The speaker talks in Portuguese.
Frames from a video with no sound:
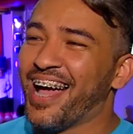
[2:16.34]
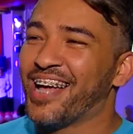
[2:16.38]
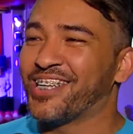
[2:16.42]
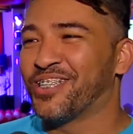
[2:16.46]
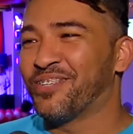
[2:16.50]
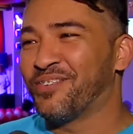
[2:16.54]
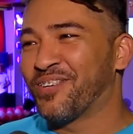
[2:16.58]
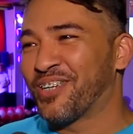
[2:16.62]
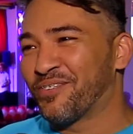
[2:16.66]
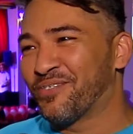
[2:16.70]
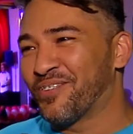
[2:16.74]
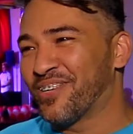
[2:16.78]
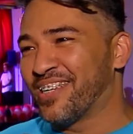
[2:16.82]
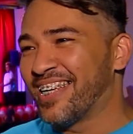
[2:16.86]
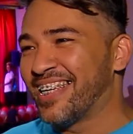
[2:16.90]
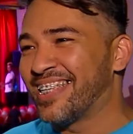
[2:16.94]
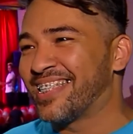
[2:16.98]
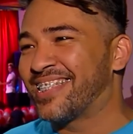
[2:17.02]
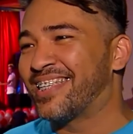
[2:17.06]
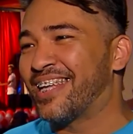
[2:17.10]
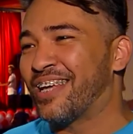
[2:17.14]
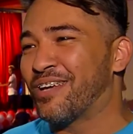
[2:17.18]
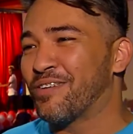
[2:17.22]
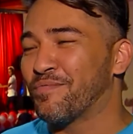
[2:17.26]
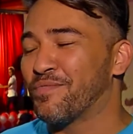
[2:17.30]
A gente fica feliz,
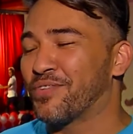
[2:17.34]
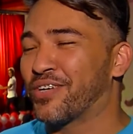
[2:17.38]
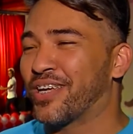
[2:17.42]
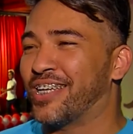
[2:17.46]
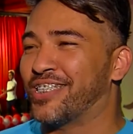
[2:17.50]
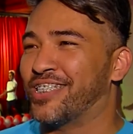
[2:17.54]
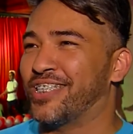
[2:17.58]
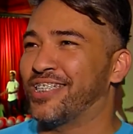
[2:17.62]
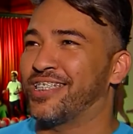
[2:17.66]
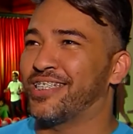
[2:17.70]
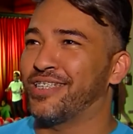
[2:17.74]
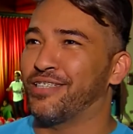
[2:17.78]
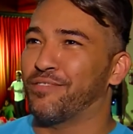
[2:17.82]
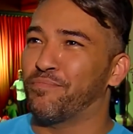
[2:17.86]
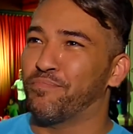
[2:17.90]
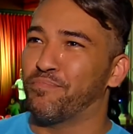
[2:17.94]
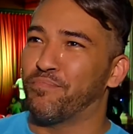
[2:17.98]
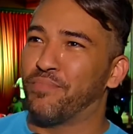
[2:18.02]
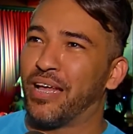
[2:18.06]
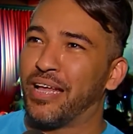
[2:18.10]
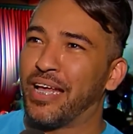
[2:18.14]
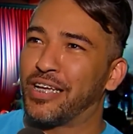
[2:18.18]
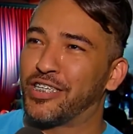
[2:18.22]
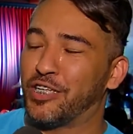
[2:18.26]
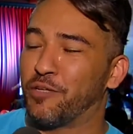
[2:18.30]
né? Porque a gente,
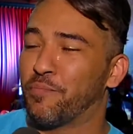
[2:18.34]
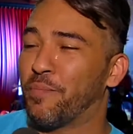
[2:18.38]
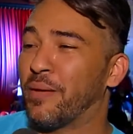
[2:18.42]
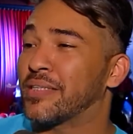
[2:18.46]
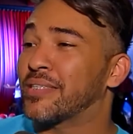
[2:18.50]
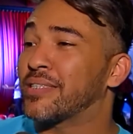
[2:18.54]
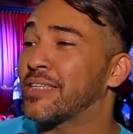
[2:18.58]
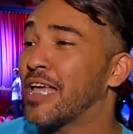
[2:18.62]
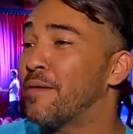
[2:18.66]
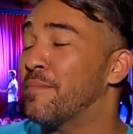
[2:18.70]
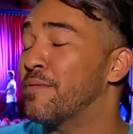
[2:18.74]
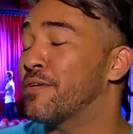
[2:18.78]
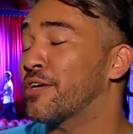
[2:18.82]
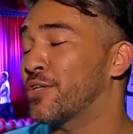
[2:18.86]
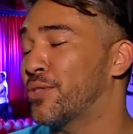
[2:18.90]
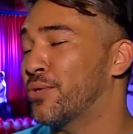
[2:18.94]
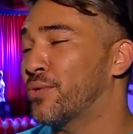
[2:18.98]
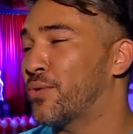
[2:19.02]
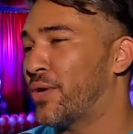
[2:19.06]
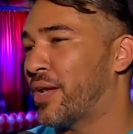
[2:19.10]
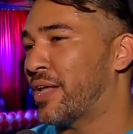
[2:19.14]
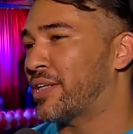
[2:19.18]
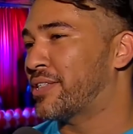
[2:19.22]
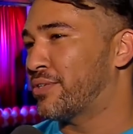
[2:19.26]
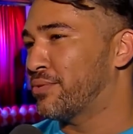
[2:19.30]
a gente percebe que no
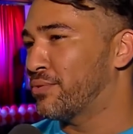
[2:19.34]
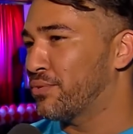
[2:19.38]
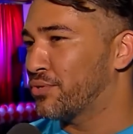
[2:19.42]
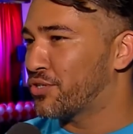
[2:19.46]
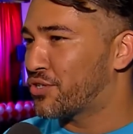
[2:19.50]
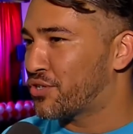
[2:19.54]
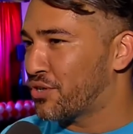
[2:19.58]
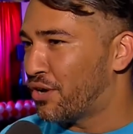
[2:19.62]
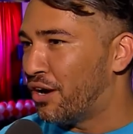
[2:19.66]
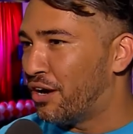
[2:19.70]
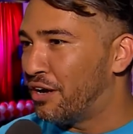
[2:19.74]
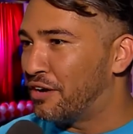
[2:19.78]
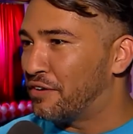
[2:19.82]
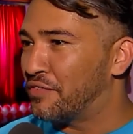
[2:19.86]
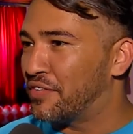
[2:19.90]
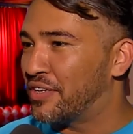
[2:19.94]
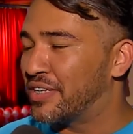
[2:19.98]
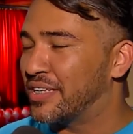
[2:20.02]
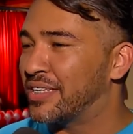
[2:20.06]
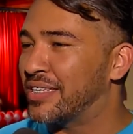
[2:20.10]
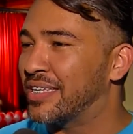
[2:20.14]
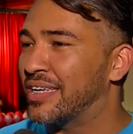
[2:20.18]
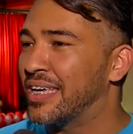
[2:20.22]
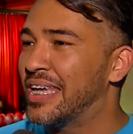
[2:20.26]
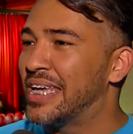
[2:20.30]
coração do
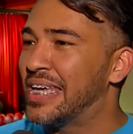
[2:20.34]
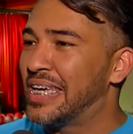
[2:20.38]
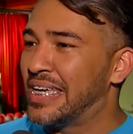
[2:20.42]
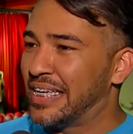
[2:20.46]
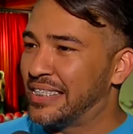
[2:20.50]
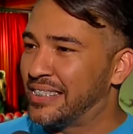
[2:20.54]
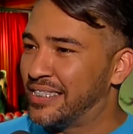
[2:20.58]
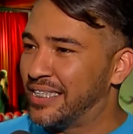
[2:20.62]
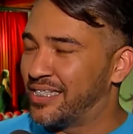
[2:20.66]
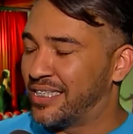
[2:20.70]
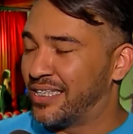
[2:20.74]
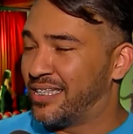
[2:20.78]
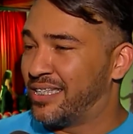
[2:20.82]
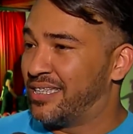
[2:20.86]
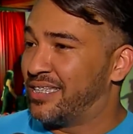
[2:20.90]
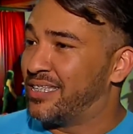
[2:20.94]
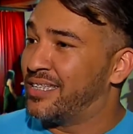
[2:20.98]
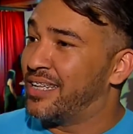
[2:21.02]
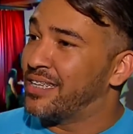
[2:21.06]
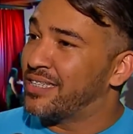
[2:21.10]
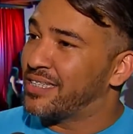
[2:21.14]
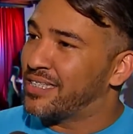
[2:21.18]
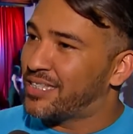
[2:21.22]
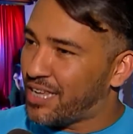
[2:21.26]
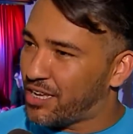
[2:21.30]
jovem existe esse
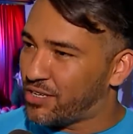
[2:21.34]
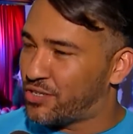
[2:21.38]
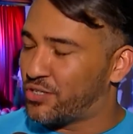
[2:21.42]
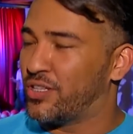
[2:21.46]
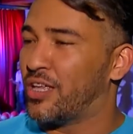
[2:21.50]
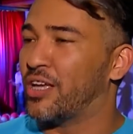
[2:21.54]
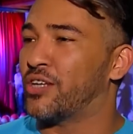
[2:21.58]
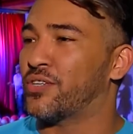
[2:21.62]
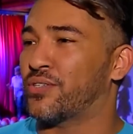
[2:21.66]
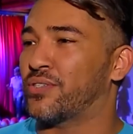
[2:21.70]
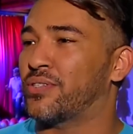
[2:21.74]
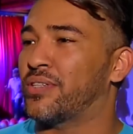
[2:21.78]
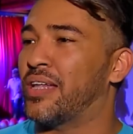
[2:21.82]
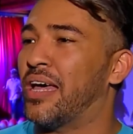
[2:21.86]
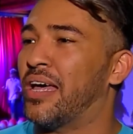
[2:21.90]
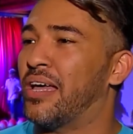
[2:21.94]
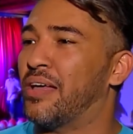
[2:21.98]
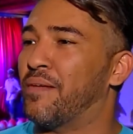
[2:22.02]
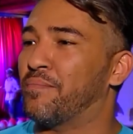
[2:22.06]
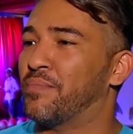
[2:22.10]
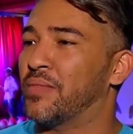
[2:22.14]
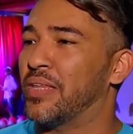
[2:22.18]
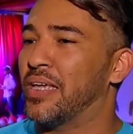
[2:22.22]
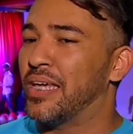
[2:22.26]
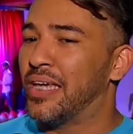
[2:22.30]
desejo de ajudar,
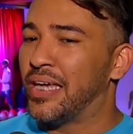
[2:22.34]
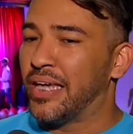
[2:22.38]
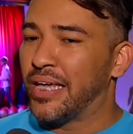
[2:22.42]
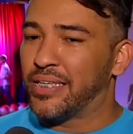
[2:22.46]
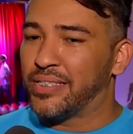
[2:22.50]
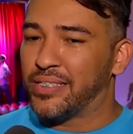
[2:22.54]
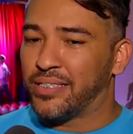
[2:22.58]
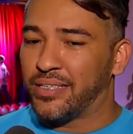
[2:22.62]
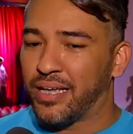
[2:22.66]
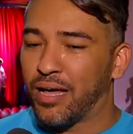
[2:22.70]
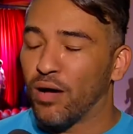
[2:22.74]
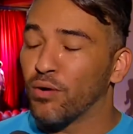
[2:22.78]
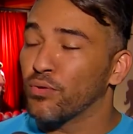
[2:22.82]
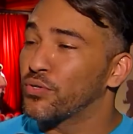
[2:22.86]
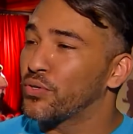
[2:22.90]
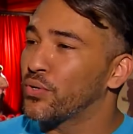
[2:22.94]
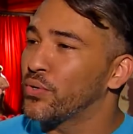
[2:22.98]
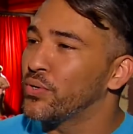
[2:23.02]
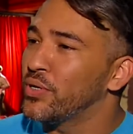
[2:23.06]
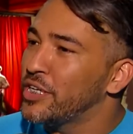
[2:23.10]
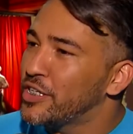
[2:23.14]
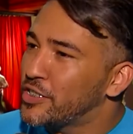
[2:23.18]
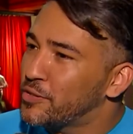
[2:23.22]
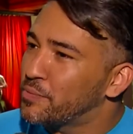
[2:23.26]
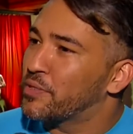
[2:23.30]
esse
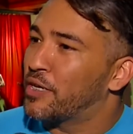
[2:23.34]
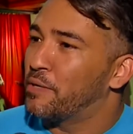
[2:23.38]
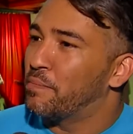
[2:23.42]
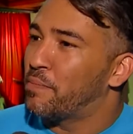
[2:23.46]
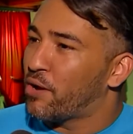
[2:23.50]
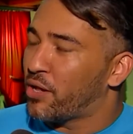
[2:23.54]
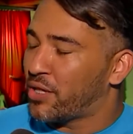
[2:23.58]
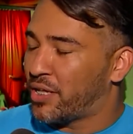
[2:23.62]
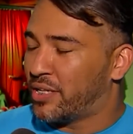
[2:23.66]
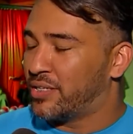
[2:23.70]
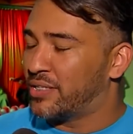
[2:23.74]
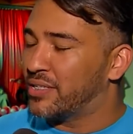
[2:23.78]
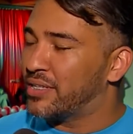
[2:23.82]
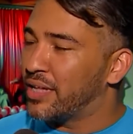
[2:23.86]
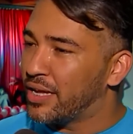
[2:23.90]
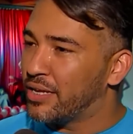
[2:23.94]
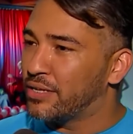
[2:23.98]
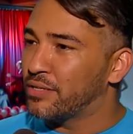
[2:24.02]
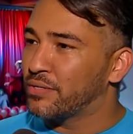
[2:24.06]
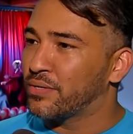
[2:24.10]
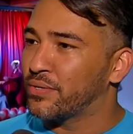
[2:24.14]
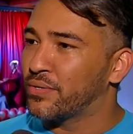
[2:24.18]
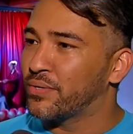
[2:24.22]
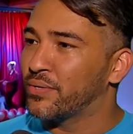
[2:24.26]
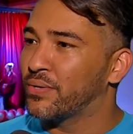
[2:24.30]
altruísmo que brota de
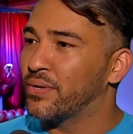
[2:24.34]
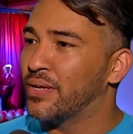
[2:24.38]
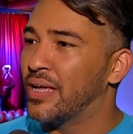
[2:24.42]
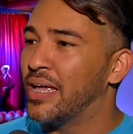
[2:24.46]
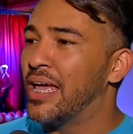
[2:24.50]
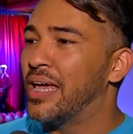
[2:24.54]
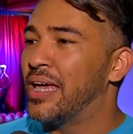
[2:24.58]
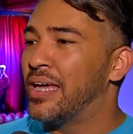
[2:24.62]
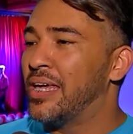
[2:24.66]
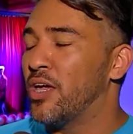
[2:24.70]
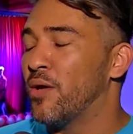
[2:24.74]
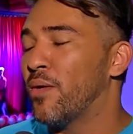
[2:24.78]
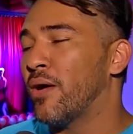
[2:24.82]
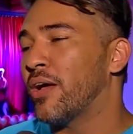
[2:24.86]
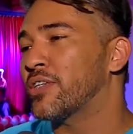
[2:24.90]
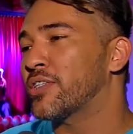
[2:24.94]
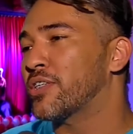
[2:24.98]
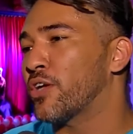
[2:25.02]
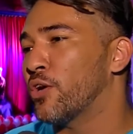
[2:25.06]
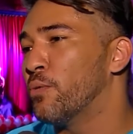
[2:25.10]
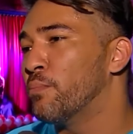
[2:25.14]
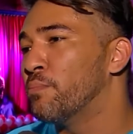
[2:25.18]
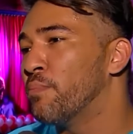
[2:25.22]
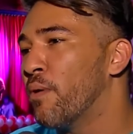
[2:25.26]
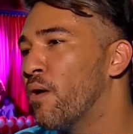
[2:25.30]
dentro. Eu acho que
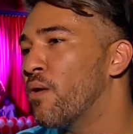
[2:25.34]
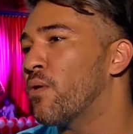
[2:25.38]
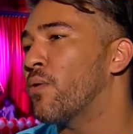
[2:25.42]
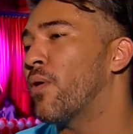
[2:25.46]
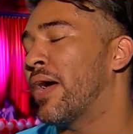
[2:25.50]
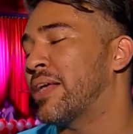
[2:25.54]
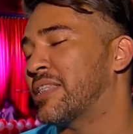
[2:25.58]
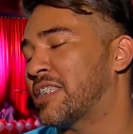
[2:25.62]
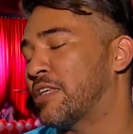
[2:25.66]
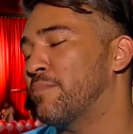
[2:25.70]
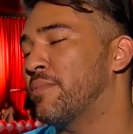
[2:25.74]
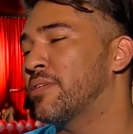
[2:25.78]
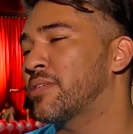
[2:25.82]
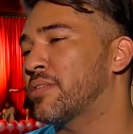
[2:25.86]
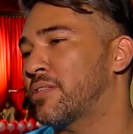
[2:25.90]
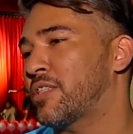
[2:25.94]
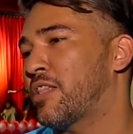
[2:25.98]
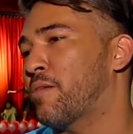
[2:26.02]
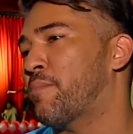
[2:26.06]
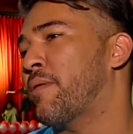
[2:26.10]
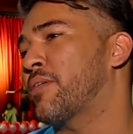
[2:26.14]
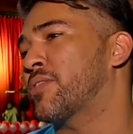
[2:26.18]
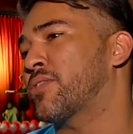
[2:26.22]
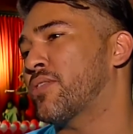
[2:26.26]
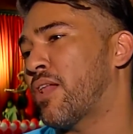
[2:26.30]
é um pouco essa a missão da
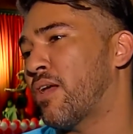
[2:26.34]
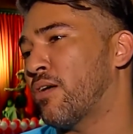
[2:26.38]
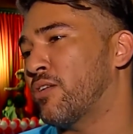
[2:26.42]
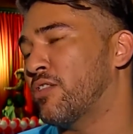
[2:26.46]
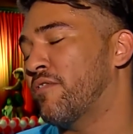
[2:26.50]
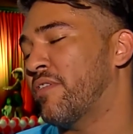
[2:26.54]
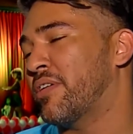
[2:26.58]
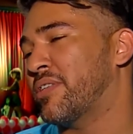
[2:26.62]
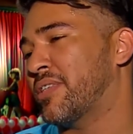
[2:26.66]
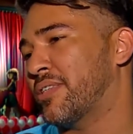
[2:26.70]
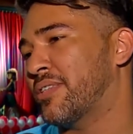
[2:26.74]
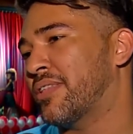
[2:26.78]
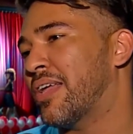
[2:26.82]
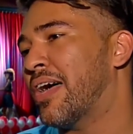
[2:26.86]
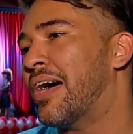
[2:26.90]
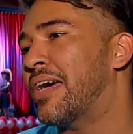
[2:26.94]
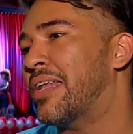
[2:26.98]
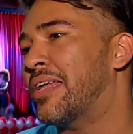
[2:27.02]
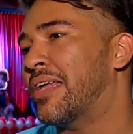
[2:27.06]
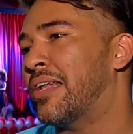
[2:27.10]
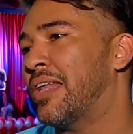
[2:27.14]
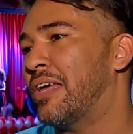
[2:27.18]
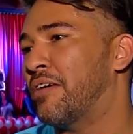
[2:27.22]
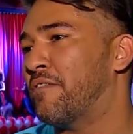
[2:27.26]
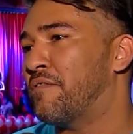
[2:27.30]
pastoral
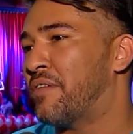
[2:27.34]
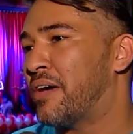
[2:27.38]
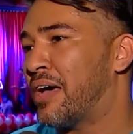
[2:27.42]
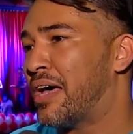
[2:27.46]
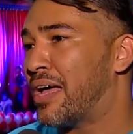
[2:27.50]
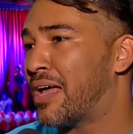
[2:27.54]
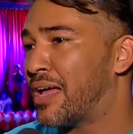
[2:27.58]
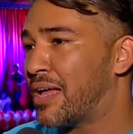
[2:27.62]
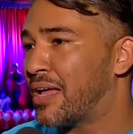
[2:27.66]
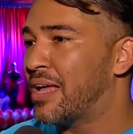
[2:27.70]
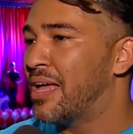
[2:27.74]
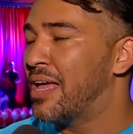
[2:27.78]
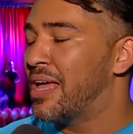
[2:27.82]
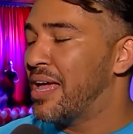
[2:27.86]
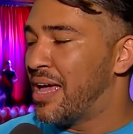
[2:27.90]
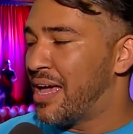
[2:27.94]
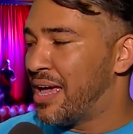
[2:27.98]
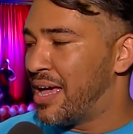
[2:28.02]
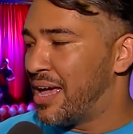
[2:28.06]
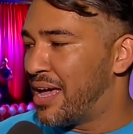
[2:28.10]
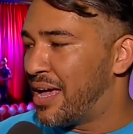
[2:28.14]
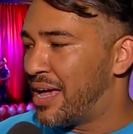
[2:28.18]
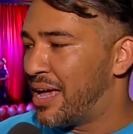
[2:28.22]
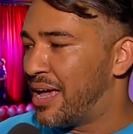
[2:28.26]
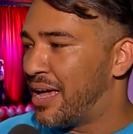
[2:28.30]
universitária, levar
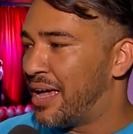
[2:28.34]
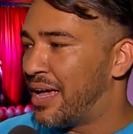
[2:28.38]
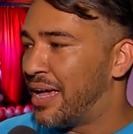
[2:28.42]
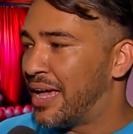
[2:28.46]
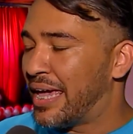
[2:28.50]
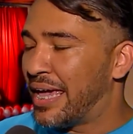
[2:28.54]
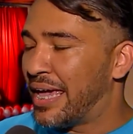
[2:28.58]
é,